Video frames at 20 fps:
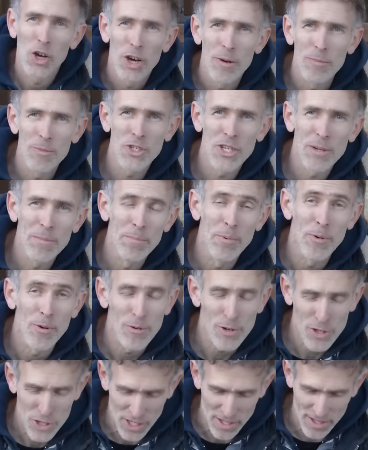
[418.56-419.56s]
Comme j'ai
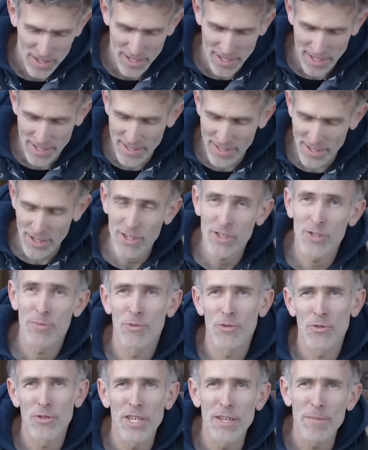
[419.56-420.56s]
beaucoup de châtaignes,
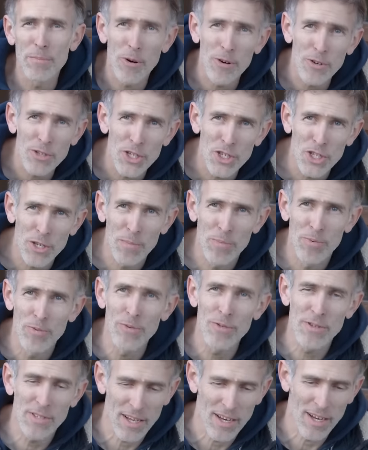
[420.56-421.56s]
je me suis dit pour en sécher
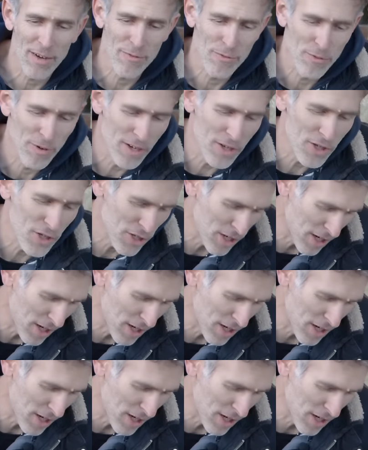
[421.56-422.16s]
plus à la fois,